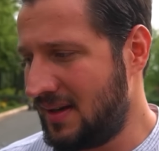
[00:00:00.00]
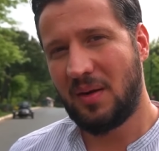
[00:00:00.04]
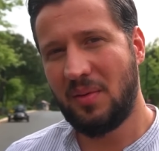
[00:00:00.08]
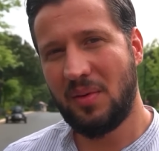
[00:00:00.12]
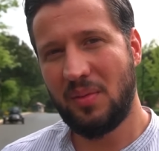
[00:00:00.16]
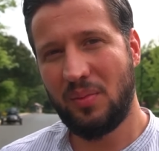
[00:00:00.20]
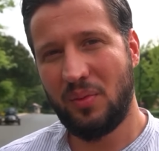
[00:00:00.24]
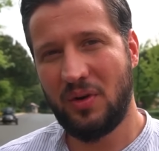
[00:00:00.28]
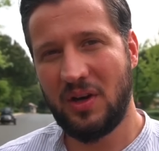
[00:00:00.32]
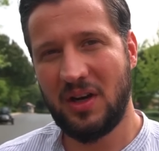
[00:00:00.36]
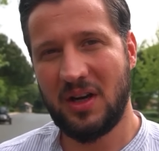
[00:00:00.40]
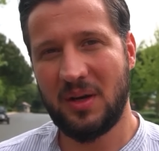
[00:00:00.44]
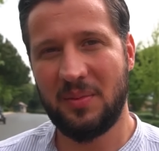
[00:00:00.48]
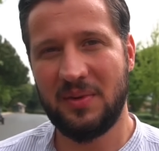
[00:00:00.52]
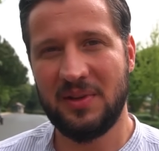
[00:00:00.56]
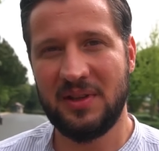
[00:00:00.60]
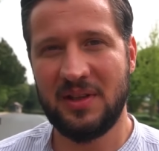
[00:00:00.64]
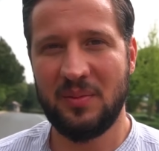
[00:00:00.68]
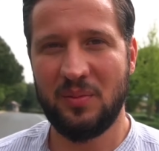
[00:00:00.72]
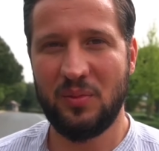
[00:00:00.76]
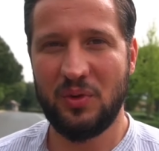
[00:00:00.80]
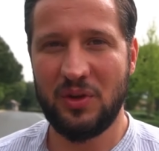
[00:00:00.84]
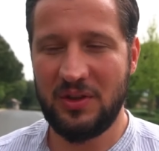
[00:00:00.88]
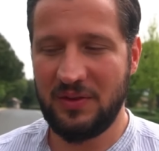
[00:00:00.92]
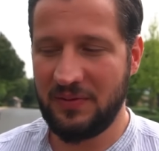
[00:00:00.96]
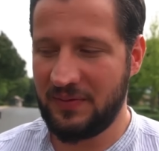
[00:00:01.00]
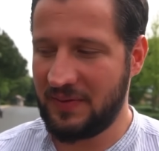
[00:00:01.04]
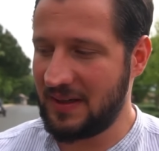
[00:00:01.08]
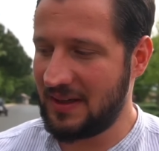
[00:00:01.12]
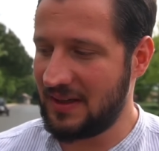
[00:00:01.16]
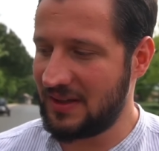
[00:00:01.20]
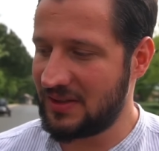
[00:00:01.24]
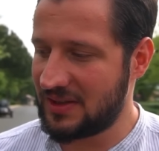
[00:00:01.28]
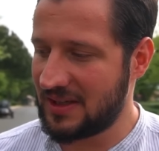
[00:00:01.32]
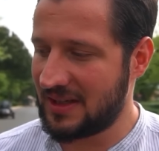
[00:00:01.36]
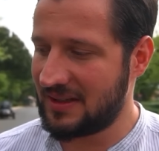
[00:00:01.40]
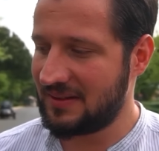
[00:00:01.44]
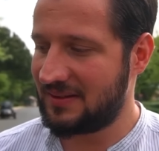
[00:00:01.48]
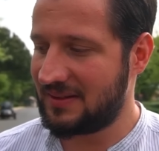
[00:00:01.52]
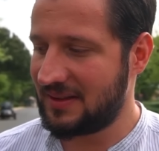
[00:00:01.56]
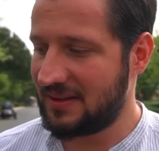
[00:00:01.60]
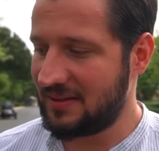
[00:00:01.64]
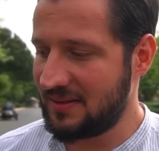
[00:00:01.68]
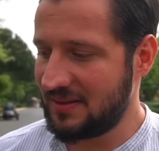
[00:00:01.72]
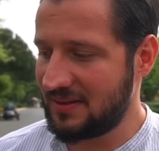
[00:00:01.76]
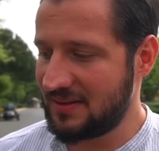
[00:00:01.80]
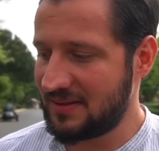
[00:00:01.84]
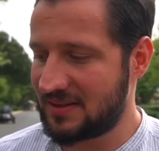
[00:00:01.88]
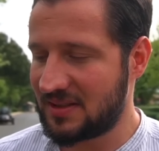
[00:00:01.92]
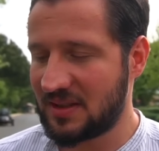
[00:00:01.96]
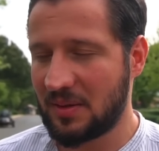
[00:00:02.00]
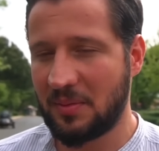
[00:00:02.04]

Ama bu arabada modifiyeli jant dediğiniz